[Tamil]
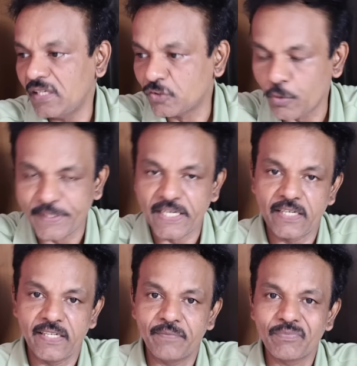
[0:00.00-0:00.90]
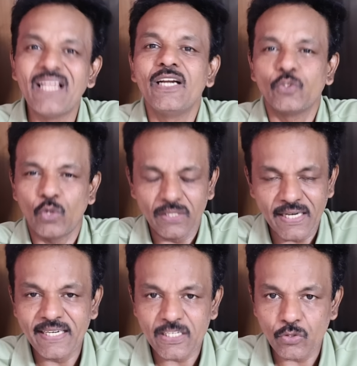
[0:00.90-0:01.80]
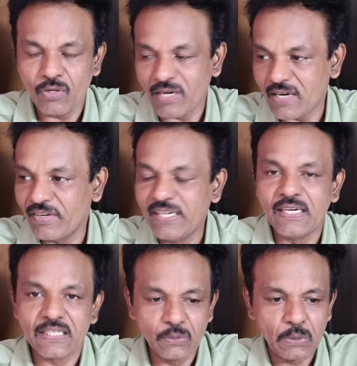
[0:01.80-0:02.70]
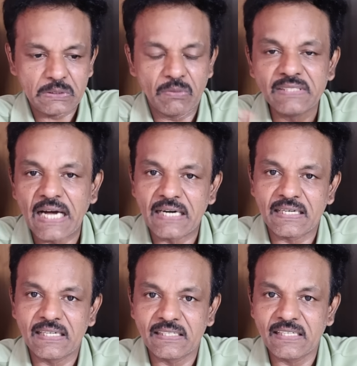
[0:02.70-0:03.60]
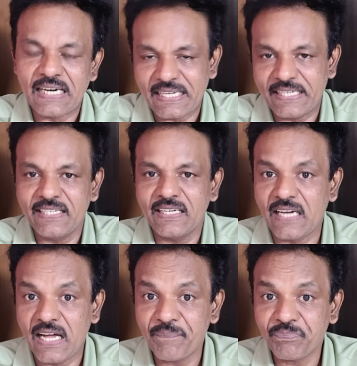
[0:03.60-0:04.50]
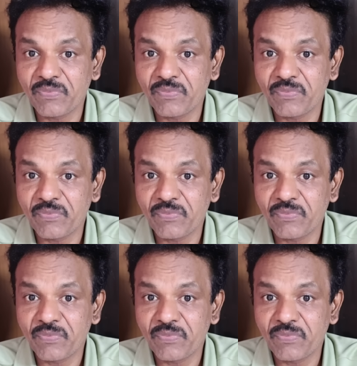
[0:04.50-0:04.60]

எடுத்துகிட்டு போயிட்டார் டோட்டலாக என்ன சொல்ல வர்றார் வெளியிலேருந்து ஒருத்தர் வந்து ஆள்றாருன்னு ஆனால் என்னென்னா